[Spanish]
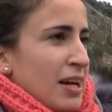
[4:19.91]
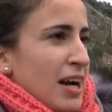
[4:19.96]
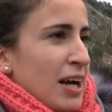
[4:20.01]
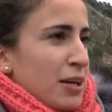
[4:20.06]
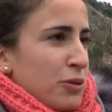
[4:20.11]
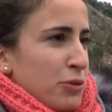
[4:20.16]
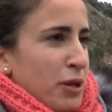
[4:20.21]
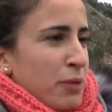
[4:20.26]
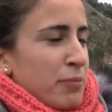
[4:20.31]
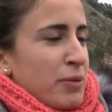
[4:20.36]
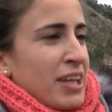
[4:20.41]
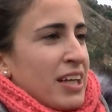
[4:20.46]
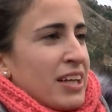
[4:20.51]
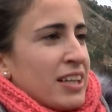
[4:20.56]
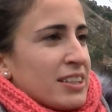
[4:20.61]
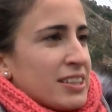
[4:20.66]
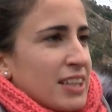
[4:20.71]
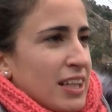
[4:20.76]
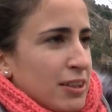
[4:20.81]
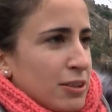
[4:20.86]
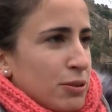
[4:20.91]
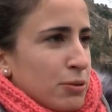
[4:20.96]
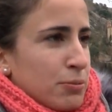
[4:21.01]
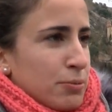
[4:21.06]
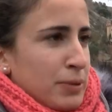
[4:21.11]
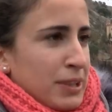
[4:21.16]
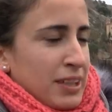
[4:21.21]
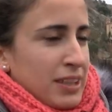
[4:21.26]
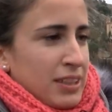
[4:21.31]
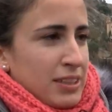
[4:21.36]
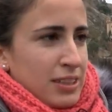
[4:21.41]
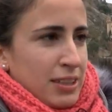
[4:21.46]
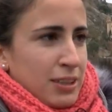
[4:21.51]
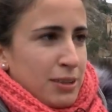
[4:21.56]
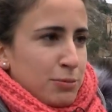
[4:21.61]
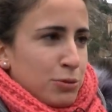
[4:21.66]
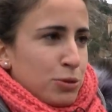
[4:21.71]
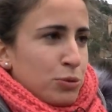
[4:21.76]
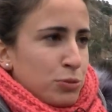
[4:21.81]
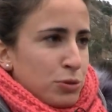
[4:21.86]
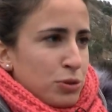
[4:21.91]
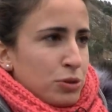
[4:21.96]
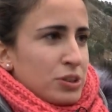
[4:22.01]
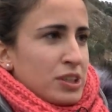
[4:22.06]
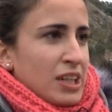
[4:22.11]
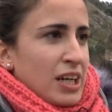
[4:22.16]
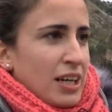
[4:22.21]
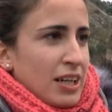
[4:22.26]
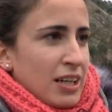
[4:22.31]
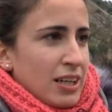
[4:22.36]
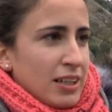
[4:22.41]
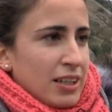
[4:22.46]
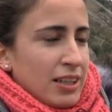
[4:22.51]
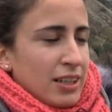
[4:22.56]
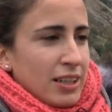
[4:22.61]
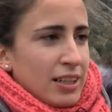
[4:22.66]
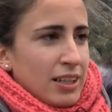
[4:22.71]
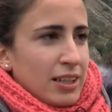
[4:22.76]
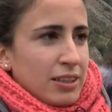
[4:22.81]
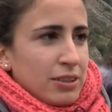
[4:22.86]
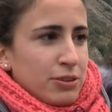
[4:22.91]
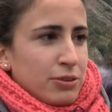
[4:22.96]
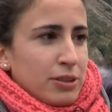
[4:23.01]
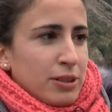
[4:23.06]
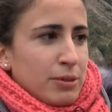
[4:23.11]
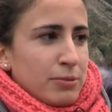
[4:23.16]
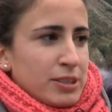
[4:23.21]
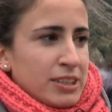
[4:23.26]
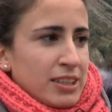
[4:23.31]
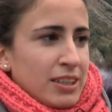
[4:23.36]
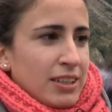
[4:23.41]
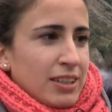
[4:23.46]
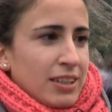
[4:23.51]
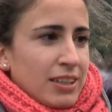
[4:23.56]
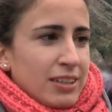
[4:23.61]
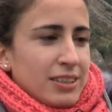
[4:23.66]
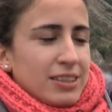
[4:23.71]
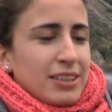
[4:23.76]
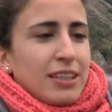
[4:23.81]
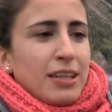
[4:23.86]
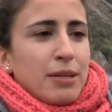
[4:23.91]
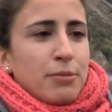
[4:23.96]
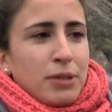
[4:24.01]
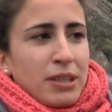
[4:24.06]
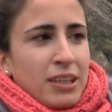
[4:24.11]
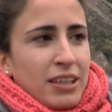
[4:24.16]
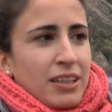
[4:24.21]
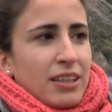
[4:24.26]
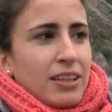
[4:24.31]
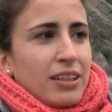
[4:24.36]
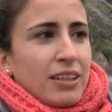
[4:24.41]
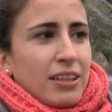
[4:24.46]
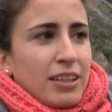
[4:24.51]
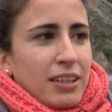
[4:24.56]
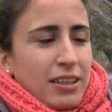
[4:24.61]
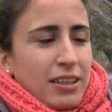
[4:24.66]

ayudarme a dar el salto, para que saltemos juntos a, la categoría mixta, que sería mi,